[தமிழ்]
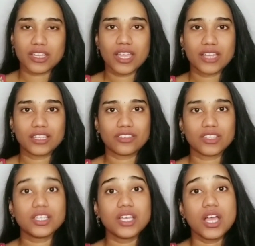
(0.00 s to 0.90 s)
சரி எனக்கு
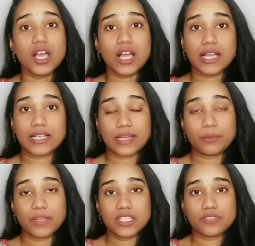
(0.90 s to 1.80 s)
வந்து
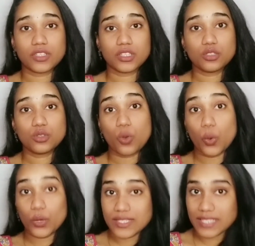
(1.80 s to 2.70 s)
கமெண்ட்ஸ் வந்து
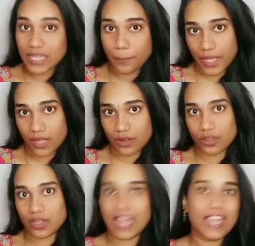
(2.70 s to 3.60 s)
ஒரு சில பேர்
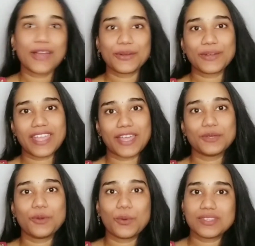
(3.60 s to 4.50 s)
எல்லாரும்
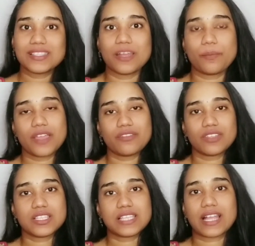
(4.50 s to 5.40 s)
கிடையாது ஒரு சில பேர்
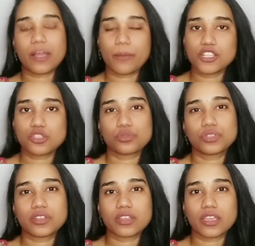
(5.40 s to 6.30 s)
வந்து சில கமெண்ட்ஸ்
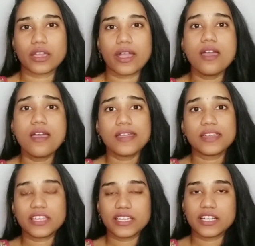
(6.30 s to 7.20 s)
கொடுத்துட்ருக்கீங்க
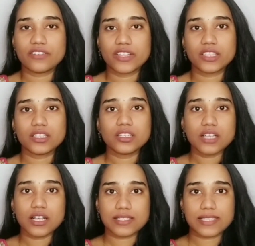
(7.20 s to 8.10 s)
நீங்கள் வந்து
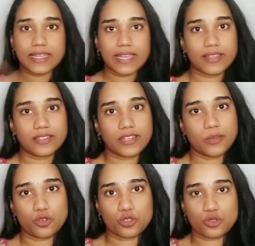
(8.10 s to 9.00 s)
ஸ்கின் லைட்
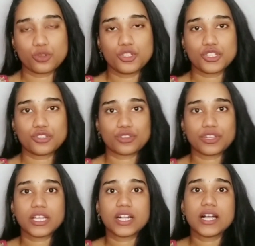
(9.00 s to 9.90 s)
க்ரீமோட சொல்யூஷன்
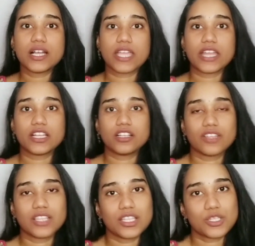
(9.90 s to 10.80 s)
சொன்னீங்க எனக்கு
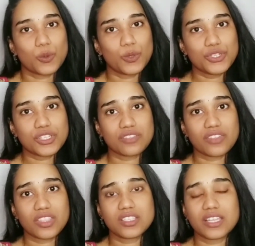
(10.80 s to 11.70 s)
வந்து அந்த சொல்யூஷன்ஸ்
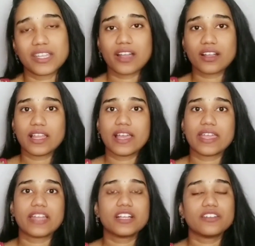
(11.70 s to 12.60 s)
வந்து செட் ஆகலை
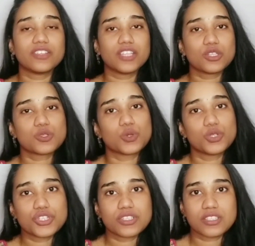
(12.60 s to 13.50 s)
எனக்கு வந்து அந்த
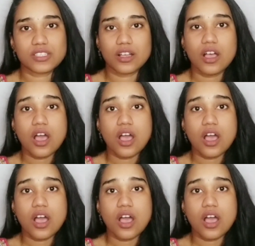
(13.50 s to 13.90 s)
சொல்யூஷன்ஸ்